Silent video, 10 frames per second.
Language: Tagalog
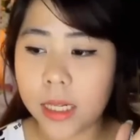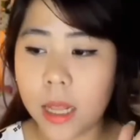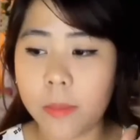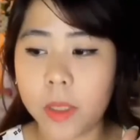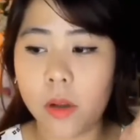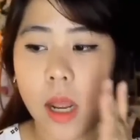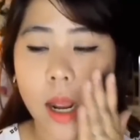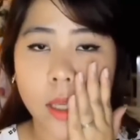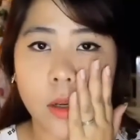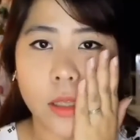ang ginamit ko
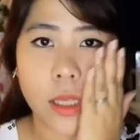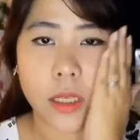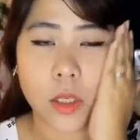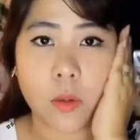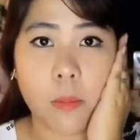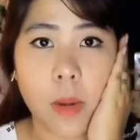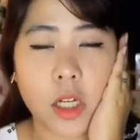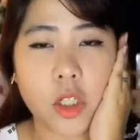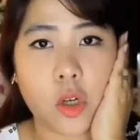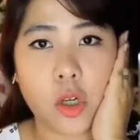lang ngayon is yung
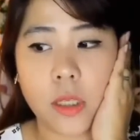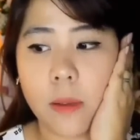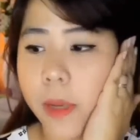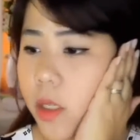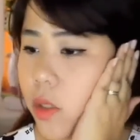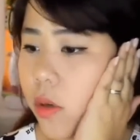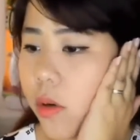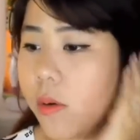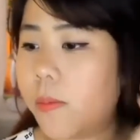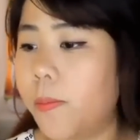blush on na
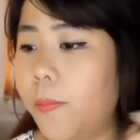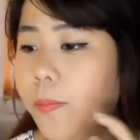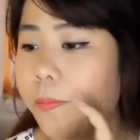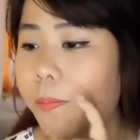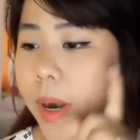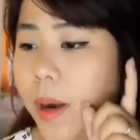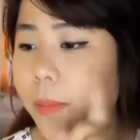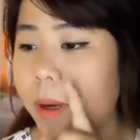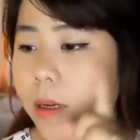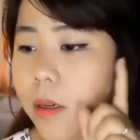medyo
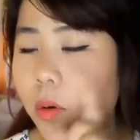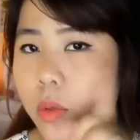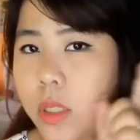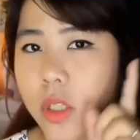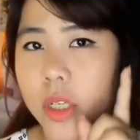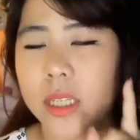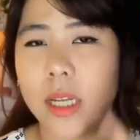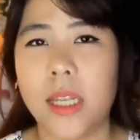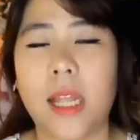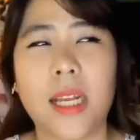para mag-rosy
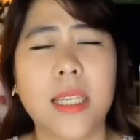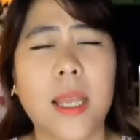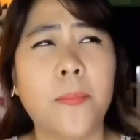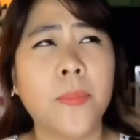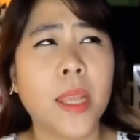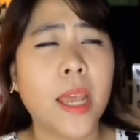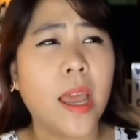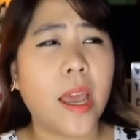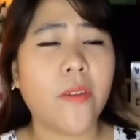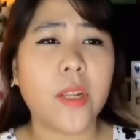cheeks lang yan. Kasi,
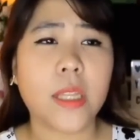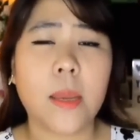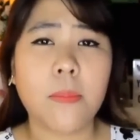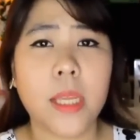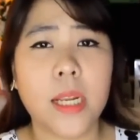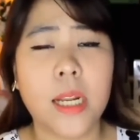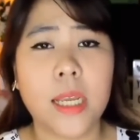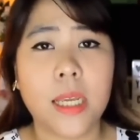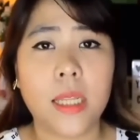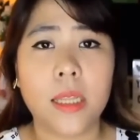every time din na
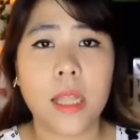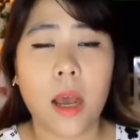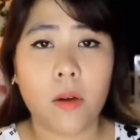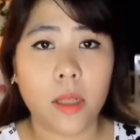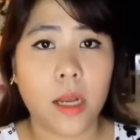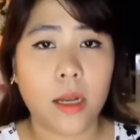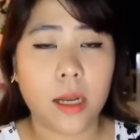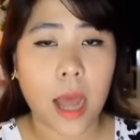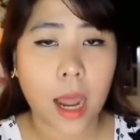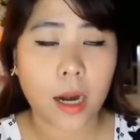nahihit na ako ng
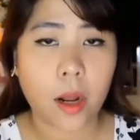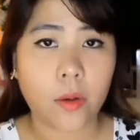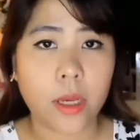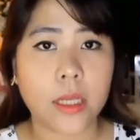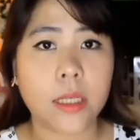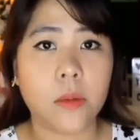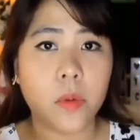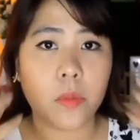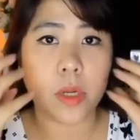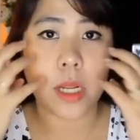araw is
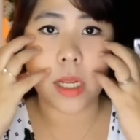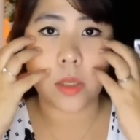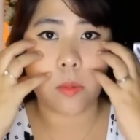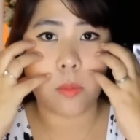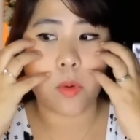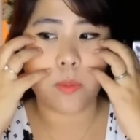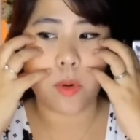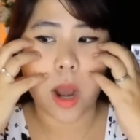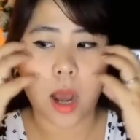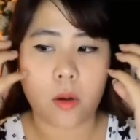namumula na yung
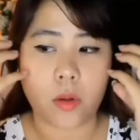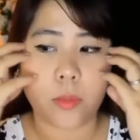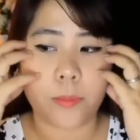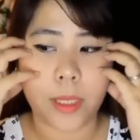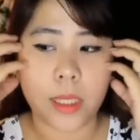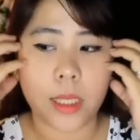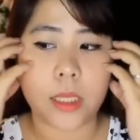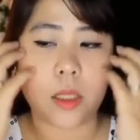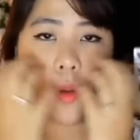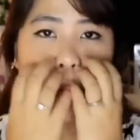buong mukha ko, yung banda
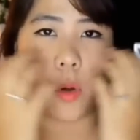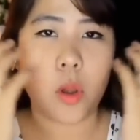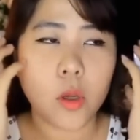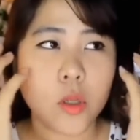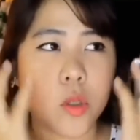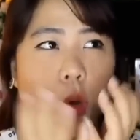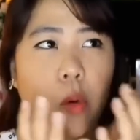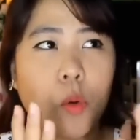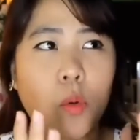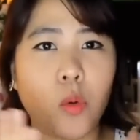dito.
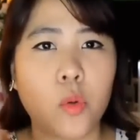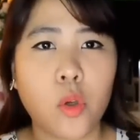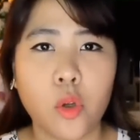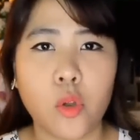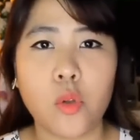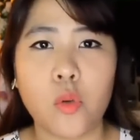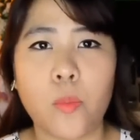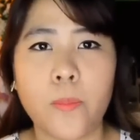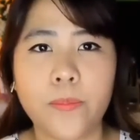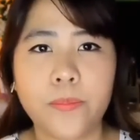So, yun
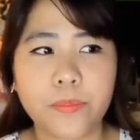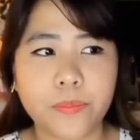yung